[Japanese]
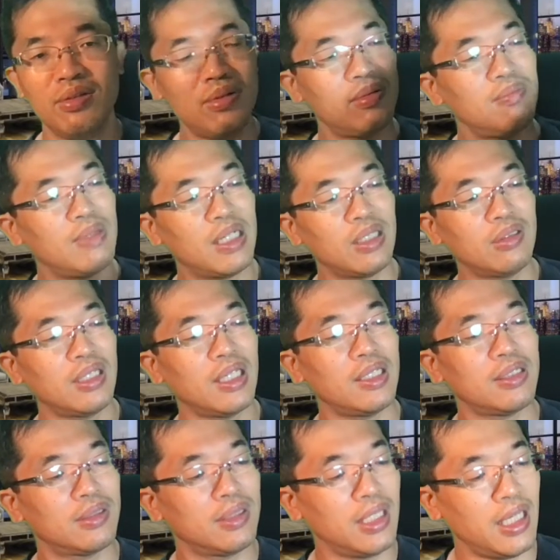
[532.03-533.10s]
の丸大
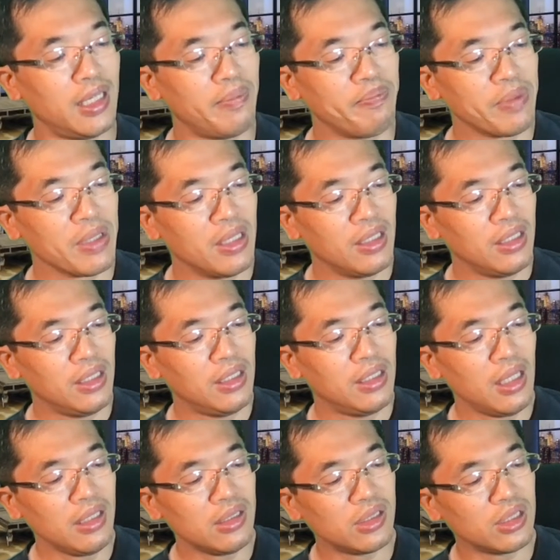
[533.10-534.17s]
豆で、遺
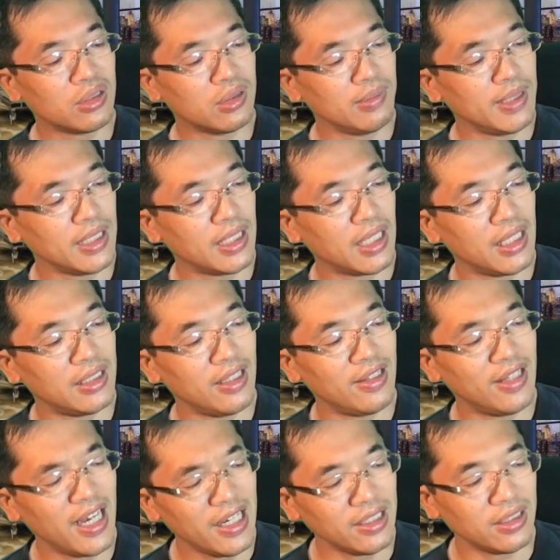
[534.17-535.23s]
伝子界で
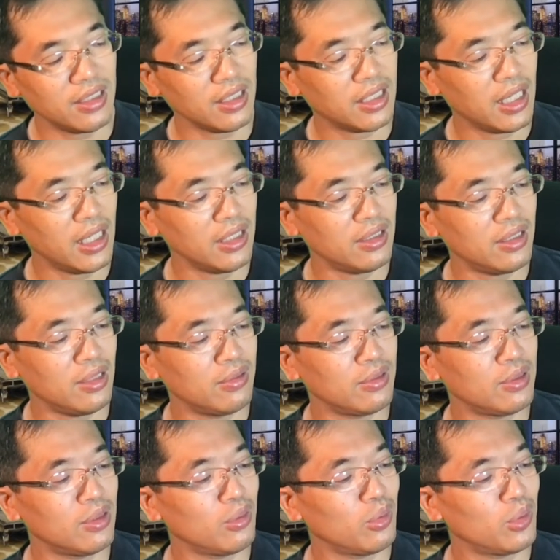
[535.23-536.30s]
ないって書いてる
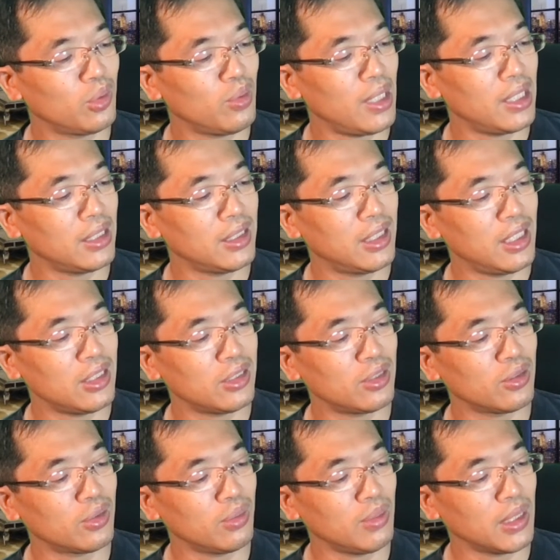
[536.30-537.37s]
は遺伝
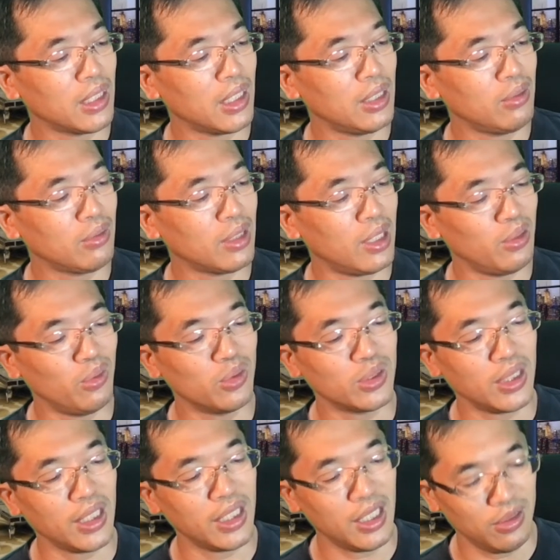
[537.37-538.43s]
子の可能性
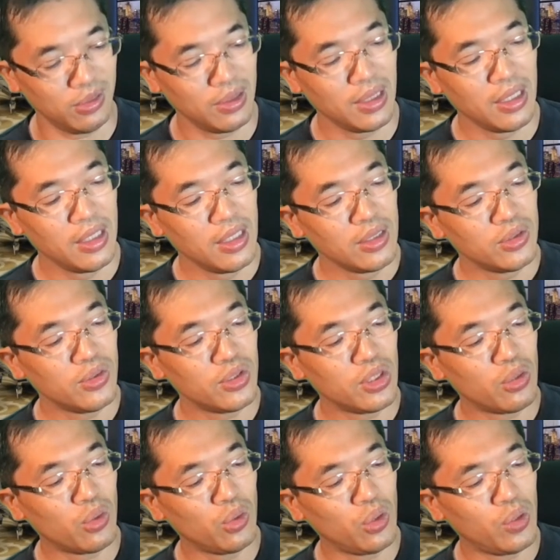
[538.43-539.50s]
がある。で、
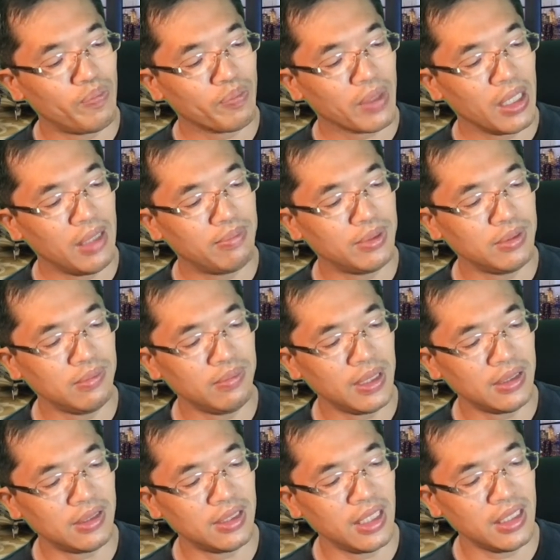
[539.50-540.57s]
この分
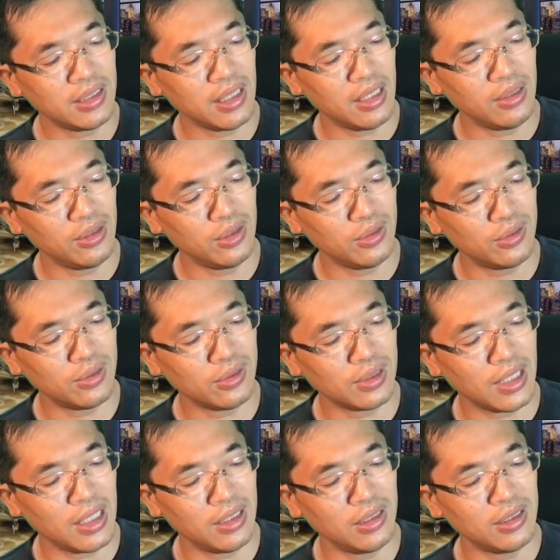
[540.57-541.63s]
別生産流通
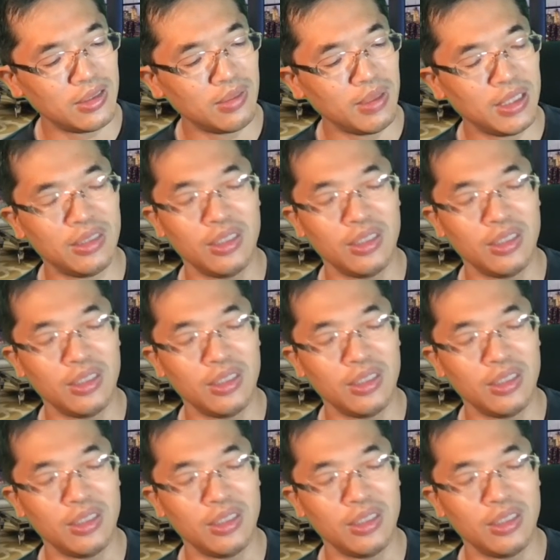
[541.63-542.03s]
管理済み